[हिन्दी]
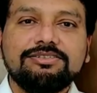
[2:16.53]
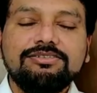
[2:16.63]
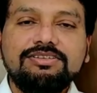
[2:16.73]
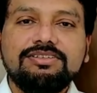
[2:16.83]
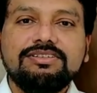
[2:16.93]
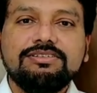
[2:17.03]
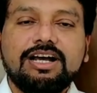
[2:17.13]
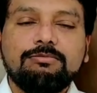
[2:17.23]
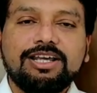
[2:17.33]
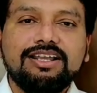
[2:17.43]
तो
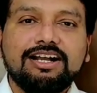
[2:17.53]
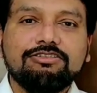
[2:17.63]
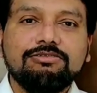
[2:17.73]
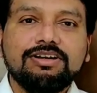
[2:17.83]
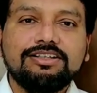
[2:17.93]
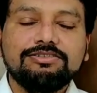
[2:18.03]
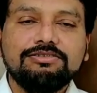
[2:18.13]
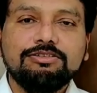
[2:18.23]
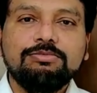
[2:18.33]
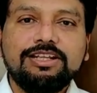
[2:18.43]
हमारे आंखों का जो
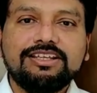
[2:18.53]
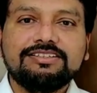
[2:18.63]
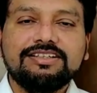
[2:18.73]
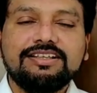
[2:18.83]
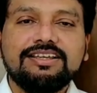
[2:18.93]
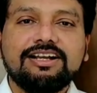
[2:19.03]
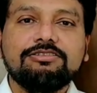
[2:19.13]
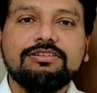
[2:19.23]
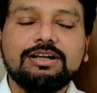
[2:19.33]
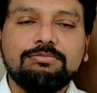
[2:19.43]
लुब्रिकेशन है
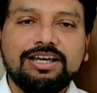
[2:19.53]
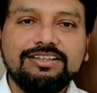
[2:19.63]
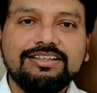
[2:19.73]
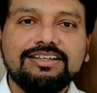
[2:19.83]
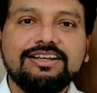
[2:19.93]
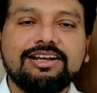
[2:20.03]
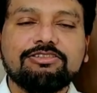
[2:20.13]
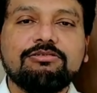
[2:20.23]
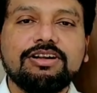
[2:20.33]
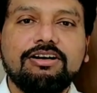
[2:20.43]
आंखों का पानी है
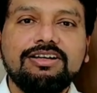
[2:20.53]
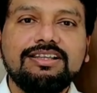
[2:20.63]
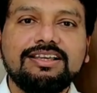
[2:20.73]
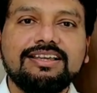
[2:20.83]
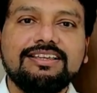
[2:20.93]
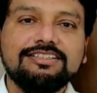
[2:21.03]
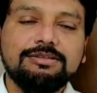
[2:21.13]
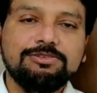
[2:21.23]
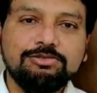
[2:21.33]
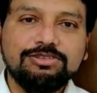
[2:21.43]
आंखों का ऑयल है ये
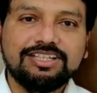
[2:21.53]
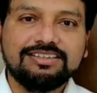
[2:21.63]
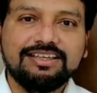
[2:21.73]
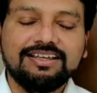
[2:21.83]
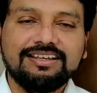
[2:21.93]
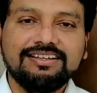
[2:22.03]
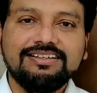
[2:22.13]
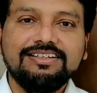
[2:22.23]
सब सूख जाता है